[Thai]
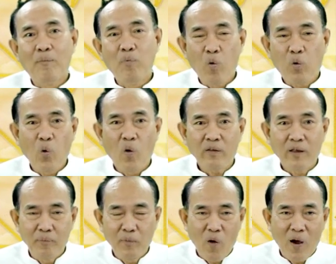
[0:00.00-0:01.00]
ผูกดวงเสริ
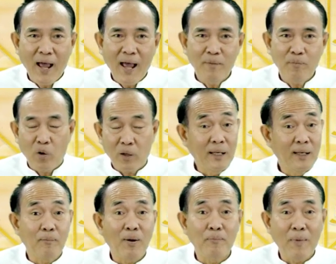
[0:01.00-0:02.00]
มดวงให้ปกติ
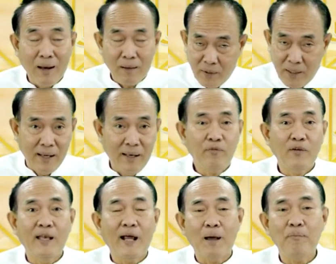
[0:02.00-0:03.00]
1,000 บาท เขียนให้ฟรี
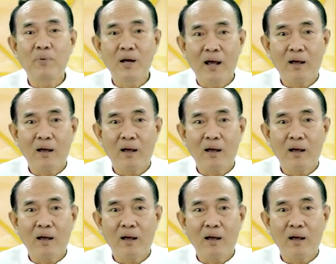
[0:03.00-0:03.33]
นะครับเพื่อ